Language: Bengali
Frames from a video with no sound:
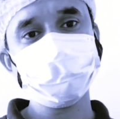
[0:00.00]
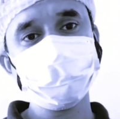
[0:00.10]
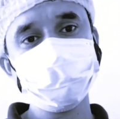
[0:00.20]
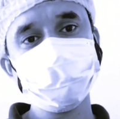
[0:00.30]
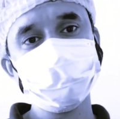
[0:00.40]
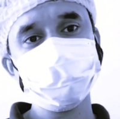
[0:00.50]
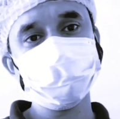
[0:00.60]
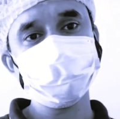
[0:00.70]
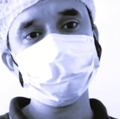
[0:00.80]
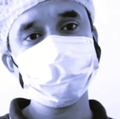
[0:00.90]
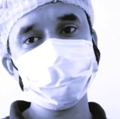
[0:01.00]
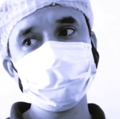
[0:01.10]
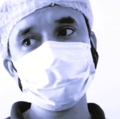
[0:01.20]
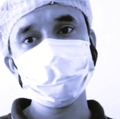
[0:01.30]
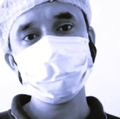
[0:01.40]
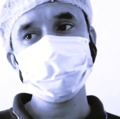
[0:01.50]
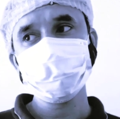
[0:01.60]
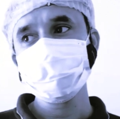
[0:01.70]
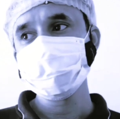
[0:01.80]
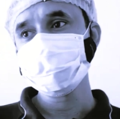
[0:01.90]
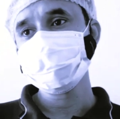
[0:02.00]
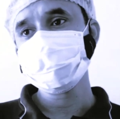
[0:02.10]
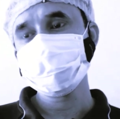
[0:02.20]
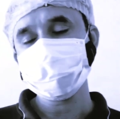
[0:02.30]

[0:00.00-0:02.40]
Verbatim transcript: বাচ্চাদের হাতে মোবাইল ফোন দিলে